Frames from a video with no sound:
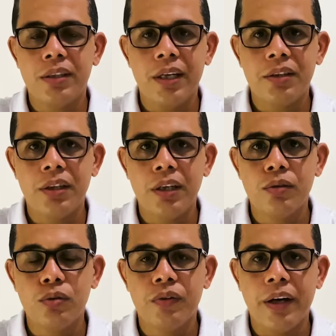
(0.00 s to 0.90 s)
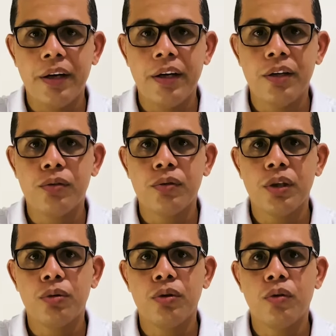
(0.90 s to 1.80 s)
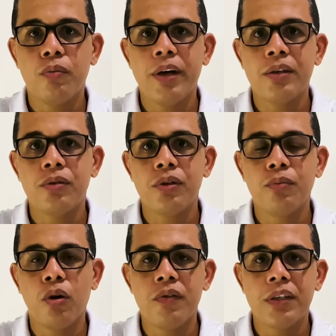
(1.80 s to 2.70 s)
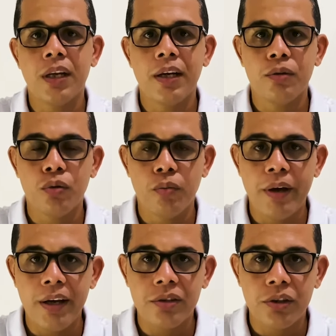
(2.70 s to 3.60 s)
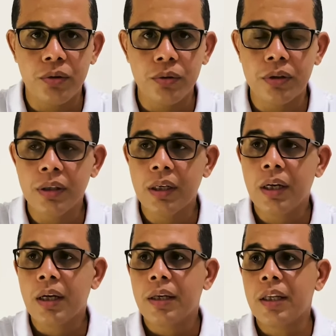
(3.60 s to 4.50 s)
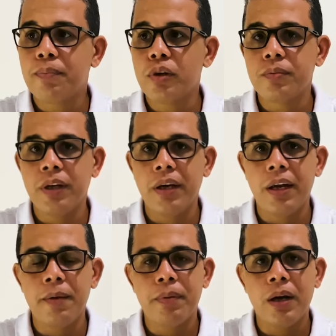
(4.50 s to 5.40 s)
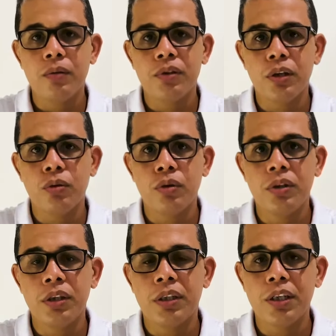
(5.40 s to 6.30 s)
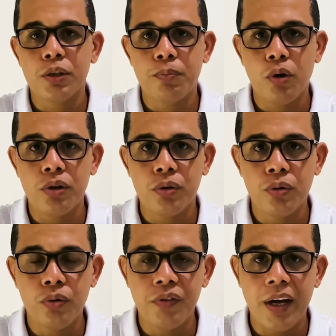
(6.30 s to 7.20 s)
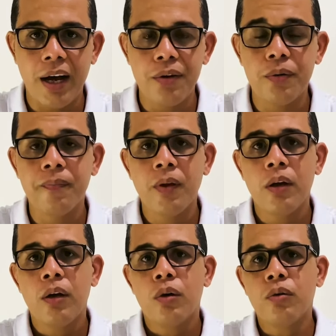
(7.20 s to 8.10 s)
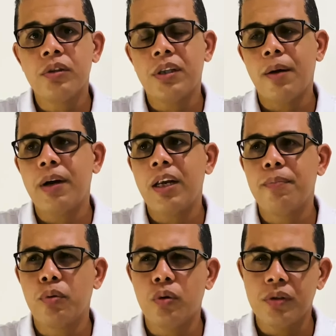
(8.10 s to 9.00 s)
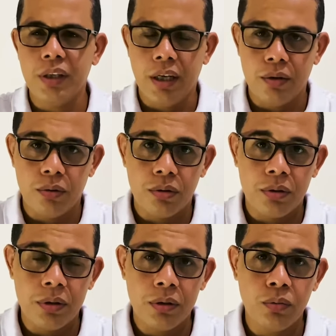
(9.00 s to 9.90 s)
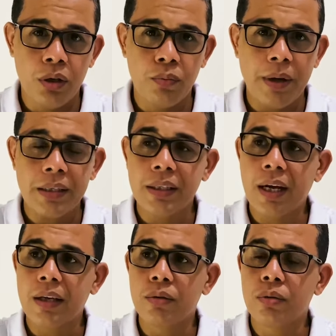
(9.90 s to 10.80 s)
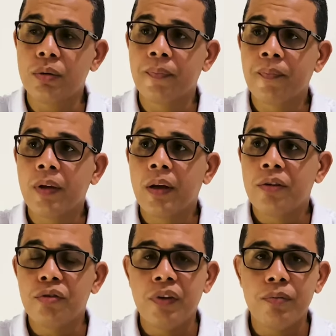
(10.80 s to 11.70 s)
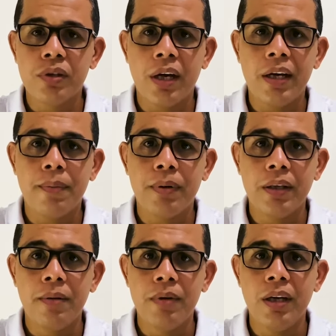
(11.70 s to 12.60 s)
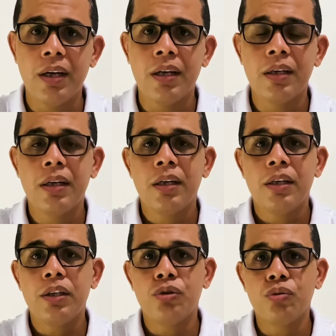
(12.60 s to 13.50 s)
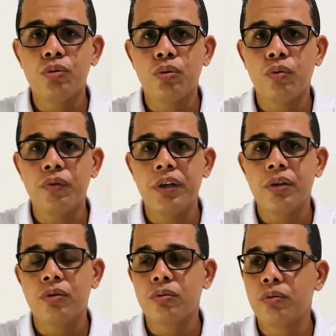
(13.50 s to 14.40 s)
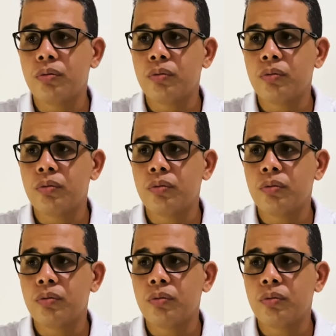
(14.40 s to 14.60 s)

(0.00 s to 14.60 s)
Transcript: 7 anos no varejo, no setor de comércio de imóveis e eletrodomésticos. Depois migrei para o setor de transporte rodoviário, onde trabalhei por 11 anos. No ano passado tivemos aí a pandemia e junto com isso